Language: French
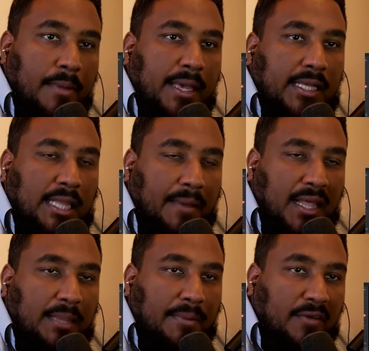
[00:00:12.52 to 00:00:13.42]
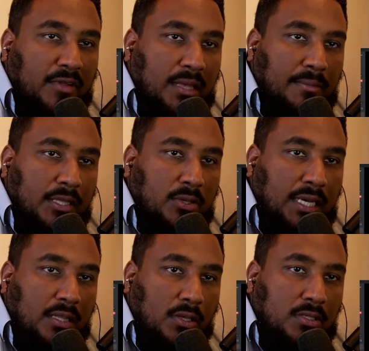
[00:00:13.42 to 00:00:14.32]
mec, t'as pas, la- t'as pas la voix d'un mec de
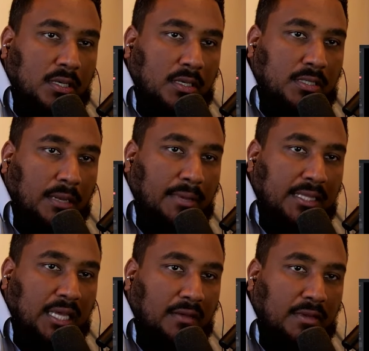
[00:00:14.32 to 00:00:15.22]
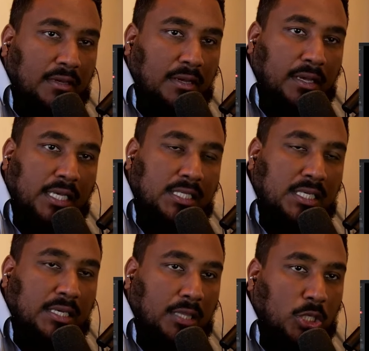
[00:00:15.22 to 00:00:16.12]
14 ans, hein, sale euh,
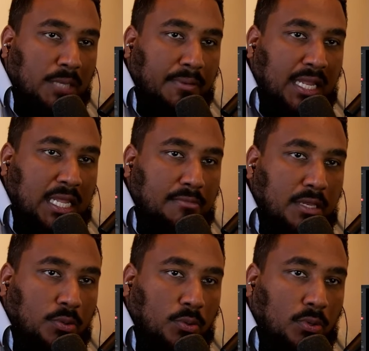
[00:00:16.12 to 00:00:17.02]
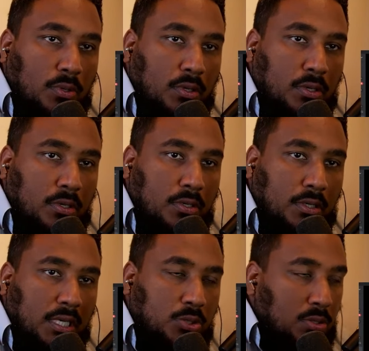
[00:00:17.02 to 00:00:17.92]
ici, attends, j'appelle un admin, gros. euh,
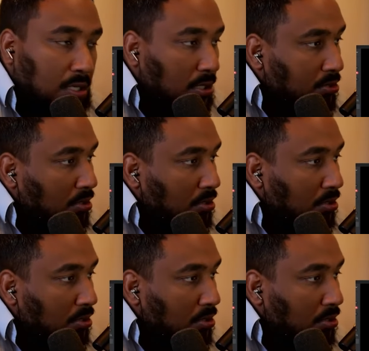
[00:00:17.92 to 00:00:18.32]
reste là, reste